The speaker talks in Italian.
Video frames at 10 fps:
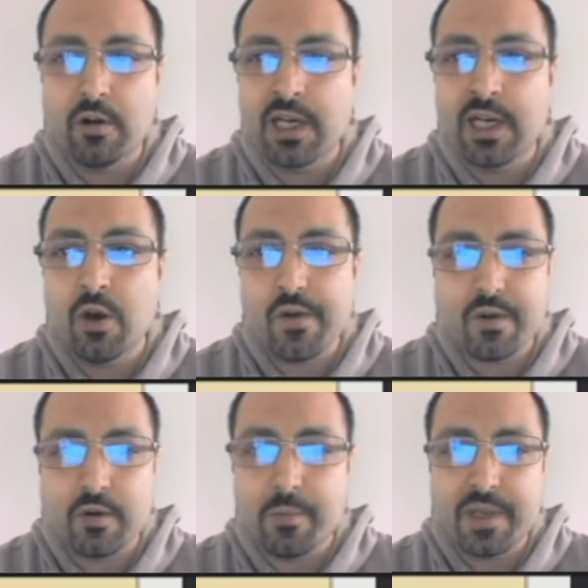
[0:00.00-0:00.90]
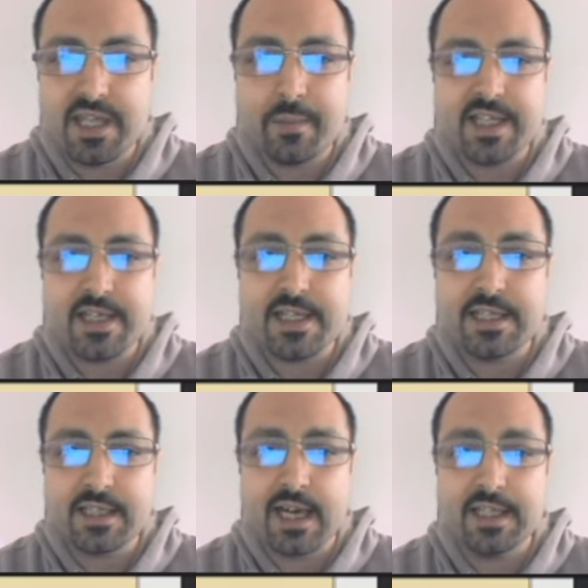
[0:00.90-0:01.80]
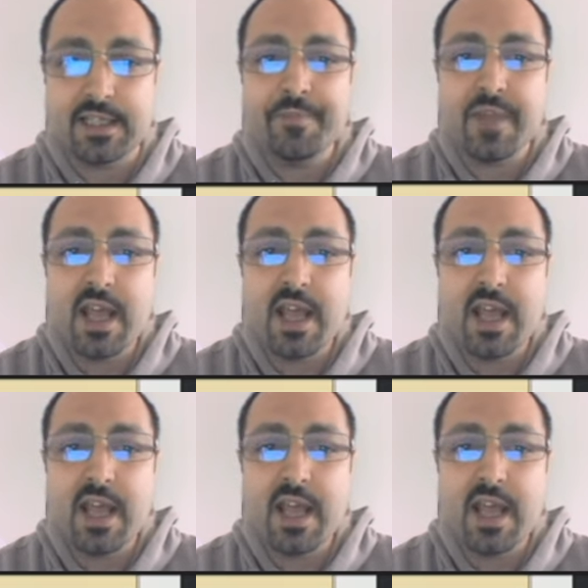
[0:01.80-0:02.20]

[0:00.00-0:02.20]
l'ho completamente saltata.